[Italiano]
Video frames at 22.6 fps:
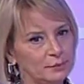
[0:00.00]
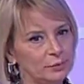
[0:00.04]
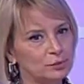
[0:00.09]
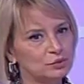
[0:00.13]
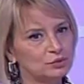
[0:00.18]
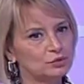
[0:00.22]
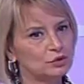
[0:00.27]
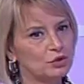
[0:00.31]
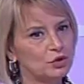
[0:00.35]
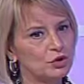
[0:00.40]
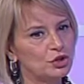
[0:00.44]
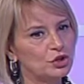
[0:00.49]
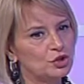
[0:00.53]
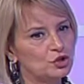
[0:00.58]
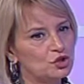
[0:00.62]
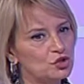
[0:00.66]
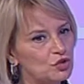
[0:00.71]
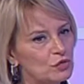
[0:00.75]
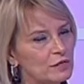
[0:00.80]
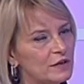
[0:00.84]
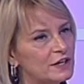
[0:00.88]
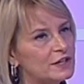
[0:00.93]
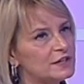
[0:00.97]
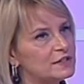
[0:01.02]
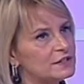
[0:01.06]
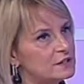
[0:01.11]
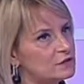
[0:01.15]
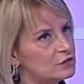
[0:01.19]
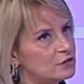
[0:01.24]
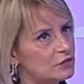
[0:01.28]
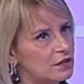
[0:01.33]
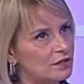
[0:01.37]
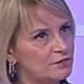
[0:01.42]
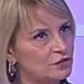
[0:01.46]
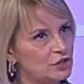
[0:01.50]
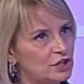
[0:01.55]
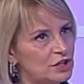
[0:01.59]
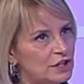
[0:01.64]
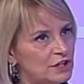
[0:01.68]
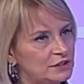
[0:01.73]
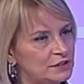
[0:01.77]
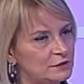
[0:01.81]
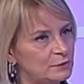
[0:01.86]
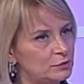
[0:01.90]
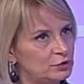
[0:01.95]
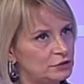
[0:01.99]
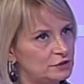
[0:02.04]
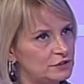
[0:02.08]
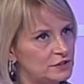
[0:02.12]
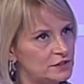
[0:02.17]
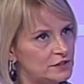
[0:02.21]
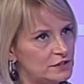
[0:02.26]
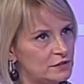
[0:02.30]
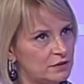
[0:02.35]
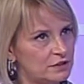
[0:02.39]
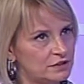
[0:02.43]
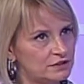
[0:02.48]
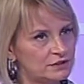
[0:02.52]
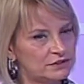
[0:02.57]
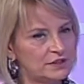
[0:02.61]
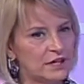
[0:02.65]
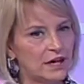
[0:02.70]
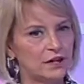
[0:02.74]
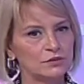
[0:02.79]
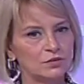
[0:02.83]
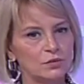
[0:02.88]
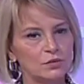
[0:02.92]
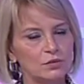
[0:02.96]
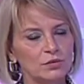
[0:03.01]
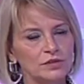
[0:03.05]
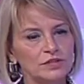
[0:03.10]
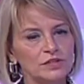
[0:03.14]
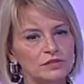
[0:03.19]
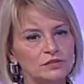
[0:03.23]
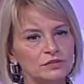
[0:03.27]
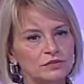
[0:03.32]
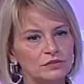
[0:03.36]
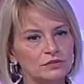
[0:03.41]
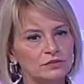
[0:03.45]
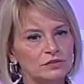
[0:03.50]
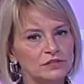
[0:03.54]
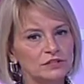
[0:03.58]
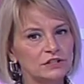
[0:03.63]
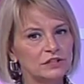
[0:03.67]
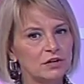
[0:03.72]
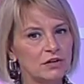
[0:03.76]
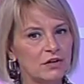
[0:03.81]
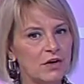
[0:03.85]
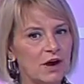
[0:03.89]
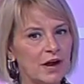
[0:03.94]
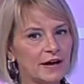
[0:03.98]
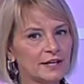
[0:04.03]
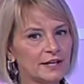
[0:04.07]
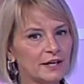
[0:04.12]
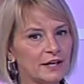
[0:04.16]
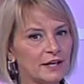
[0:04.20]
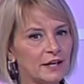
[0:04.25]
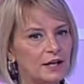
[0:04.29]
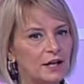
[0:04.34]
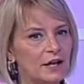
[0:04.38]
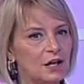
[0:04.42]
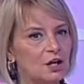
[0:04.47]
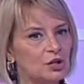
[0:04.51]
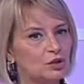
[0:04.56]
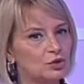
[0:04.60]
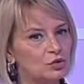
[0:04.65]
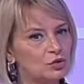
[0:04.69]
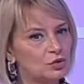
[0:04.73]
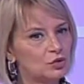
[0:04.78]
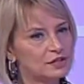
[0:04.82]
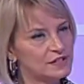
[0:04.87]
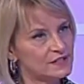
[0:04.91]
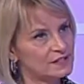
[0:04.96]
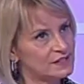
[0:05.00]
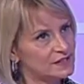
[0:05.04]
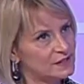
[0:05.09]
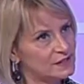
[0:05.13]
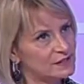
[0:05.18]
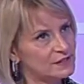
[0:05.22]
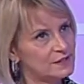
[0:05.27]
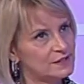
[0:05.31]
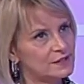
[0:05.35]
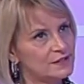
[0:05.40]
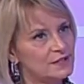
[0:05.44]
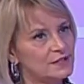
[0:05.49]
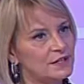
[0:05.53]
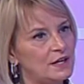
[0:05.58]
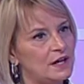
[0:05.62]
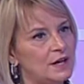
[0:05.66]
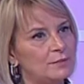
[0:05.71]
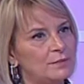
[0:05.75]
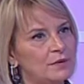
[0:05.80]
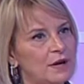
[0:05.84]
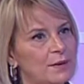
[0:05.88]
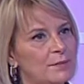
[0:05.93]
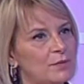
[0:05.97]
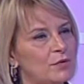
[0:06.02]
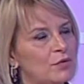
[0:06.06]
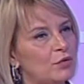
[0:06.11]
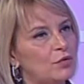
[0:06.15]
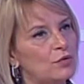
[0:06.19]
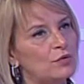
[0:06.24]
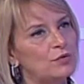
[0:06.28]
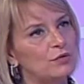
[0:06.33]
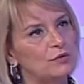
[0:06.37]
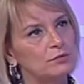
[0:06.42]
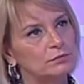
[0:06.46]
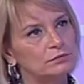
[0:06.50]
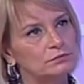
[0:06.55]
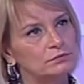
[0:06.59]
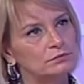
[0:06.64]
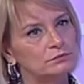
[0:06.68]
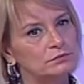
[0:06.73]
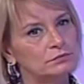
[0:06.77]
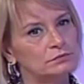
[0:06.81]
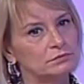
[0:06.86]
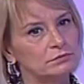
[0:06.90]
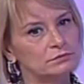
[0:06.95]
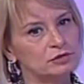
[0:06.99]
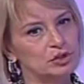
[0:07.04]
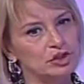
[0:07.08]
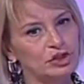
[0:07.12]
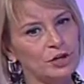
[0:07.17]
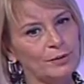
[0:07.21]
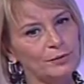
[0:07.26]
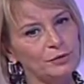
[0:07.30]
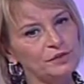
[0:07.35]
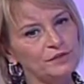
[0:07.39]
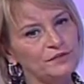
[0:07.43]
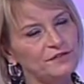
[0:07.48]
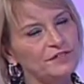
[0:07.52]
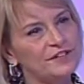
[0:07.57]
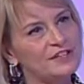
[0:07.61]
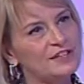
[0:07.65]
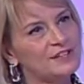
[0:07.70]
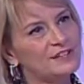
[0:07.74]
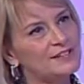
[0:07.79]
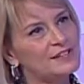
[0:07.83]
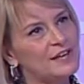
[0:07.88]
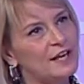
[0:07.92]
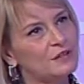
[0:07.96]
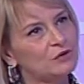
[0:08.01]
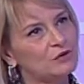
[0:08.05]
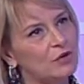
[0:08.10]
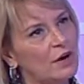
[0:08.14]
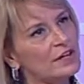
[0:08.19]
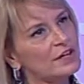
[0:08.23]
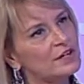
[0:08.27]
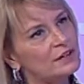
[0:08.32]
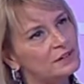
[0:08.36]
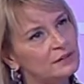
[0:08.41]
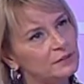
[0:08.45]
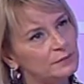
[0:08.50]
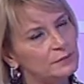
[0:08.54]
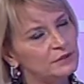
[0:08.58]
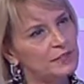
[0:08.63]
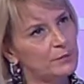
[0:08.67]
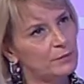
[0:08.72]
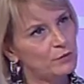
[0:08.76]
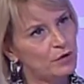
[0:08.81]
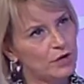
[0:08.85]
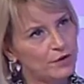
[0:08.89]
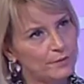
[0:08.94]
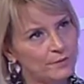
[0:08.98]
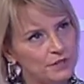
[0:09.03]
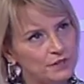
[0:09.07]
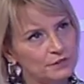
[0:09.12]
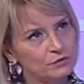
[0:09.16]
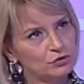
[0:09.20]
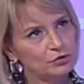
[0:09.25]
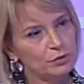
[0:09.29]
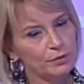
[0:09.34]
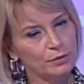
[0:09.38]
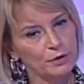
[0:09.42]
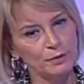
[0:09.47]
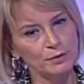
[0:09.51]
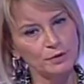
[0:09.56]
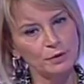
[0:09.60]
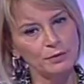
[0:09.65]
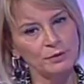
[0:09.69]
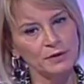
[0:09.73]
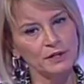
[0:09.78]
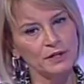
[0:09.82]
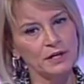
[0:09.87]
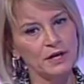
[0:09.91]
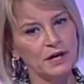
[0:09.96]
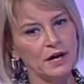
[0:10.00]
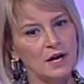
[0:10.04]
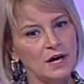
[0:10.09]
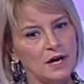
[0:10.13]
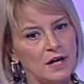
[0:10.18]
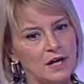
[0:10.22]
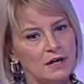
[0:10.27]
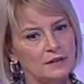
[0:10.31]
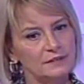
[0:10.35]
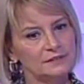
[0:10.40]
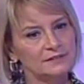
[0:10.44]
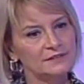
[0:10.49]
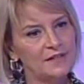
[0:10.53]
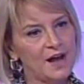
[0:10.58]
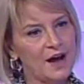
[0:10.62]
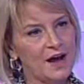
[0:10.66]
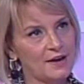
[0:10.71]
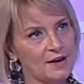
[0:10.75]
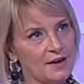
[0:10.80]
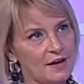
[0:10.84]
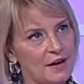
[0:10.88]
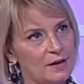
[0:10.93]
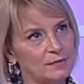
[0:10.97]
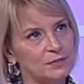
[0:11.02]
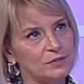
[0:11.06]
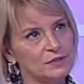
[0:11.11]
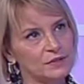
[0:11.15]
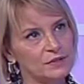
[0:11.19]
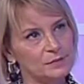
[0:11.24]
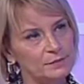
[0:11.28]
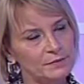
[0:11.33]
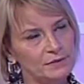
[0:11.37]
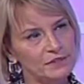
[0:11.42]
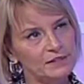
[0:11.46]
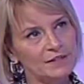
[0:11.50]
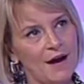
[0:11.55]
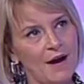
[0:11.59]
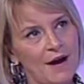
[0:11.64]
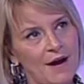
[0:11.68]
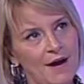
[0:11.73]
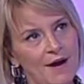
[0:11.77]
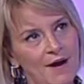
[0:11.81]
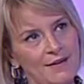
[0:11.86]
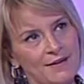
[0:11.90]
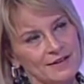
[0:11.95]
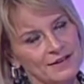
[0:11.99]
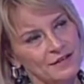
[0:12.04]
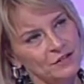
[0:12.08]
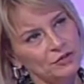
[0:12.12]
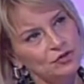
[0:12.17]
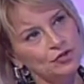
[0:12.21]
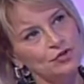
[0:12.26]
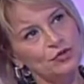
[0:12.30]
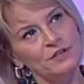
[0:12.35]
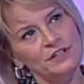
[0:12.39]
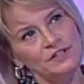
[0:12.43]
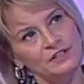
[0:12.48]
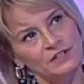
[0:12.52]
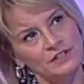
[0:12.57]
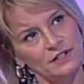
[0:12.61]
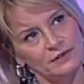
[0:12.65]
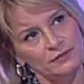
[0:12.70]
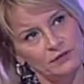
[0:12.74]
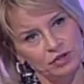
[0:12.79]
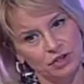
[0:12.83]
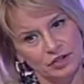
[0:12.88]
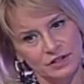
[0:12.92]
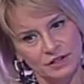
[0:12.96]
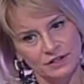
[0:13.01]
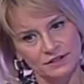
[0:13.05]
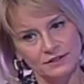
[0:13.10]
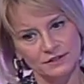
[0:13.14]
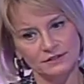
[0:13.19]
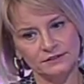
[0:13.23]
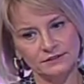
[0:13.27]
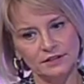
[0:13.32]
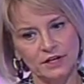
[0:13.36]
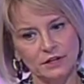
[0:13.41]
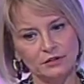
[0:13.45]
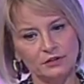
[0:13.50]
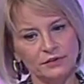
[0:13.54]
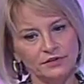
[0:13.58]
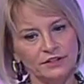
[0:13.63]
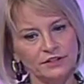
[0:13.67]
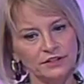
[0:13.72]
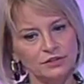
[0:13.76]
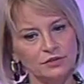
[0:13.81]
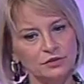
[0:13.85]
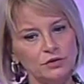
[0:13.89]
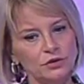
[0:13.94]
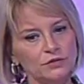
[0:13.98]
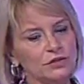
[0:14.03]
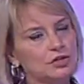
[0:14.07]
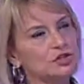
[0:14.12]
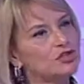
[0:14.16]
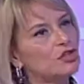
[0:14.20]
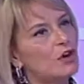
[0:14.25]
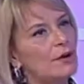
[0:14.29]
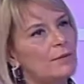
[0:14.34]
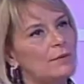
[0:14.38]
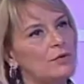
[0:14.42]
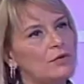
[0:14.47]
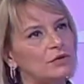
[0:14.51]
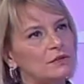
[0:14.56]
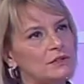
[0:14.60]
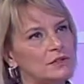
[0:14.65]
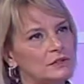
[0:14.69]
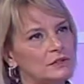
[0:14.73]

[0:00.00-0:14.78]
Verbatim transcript: appunto i giovani si sono avvicinati moltissimo al teatro, questo devo dirlo anche noi stessi abbiamo mm, diciamo differenziato anche uh -huh. i mhm. tipi di abbonamento proprio per dare la possibilità anche ai giovani di avvicinarsi al teatro, infatti noi facciamo